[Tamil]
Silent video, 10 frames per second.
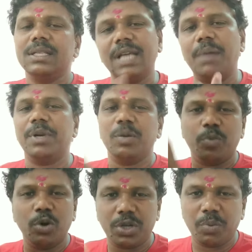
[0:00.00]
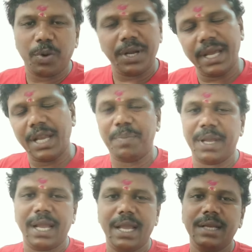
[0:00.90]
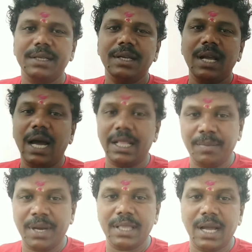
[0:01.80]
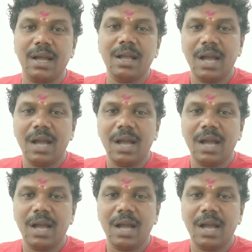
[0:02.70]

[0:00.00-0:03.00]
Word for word: சாப்பிட்டுட்டு போட்டு போயிட்டே இருப்பீங்க அந்த மாதிரி தான்